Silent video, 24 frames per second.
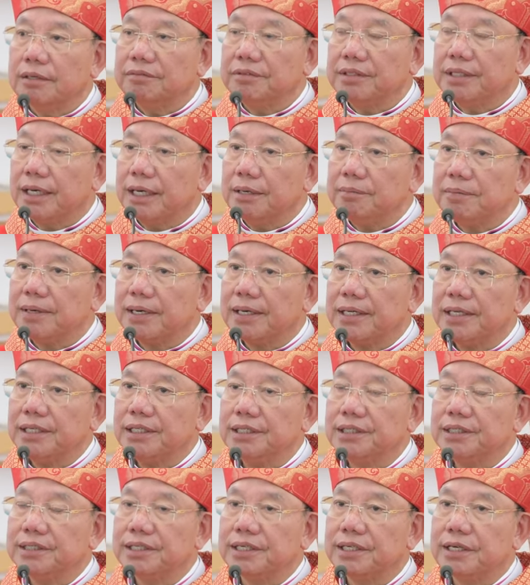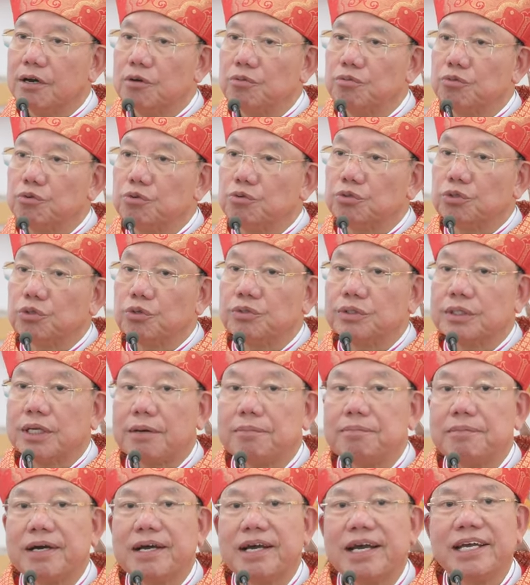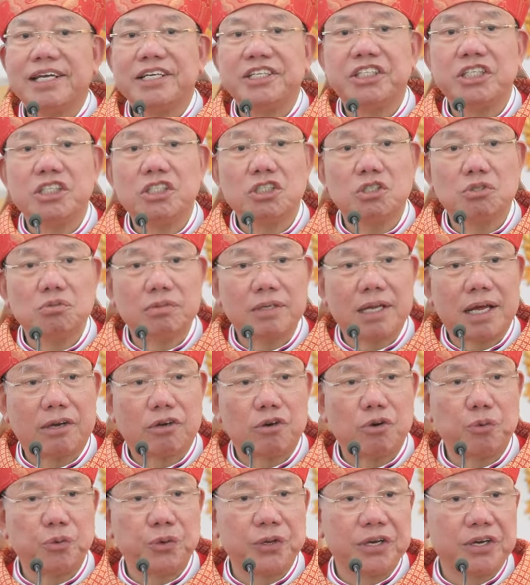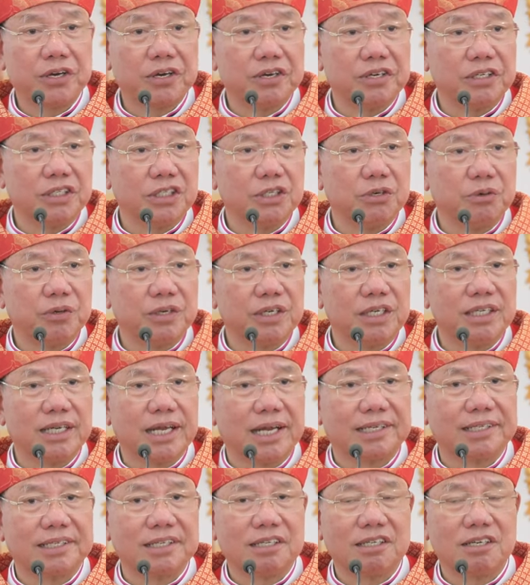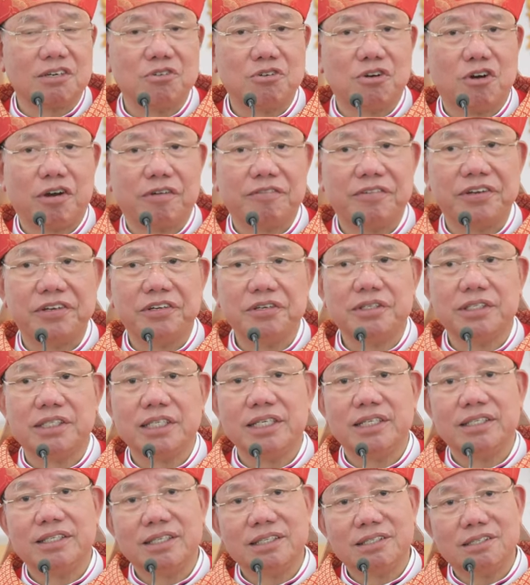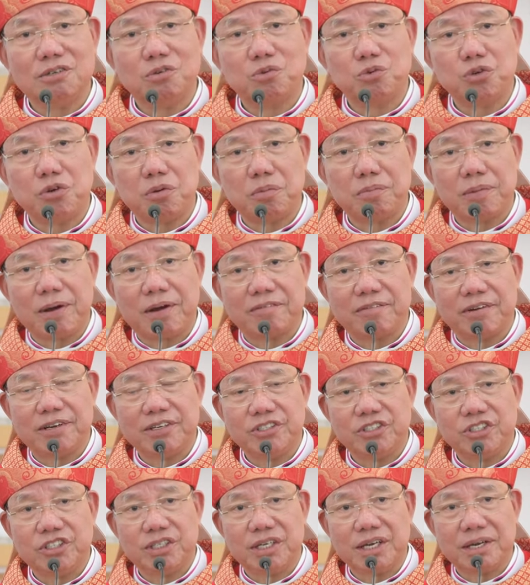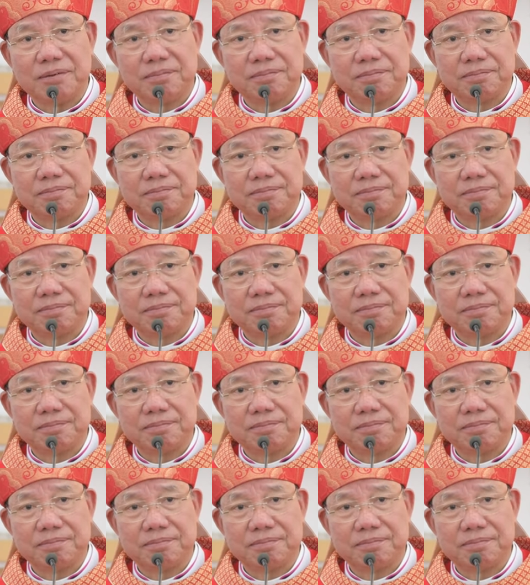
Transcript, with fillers: Vì thế mà khi những người không cùng tôn giáo mà ngay chính chúng ta có nguy cơ nhiều khi đặt ra câu hỏi về đức tin đấy thưa quý ông bà và anh chị em.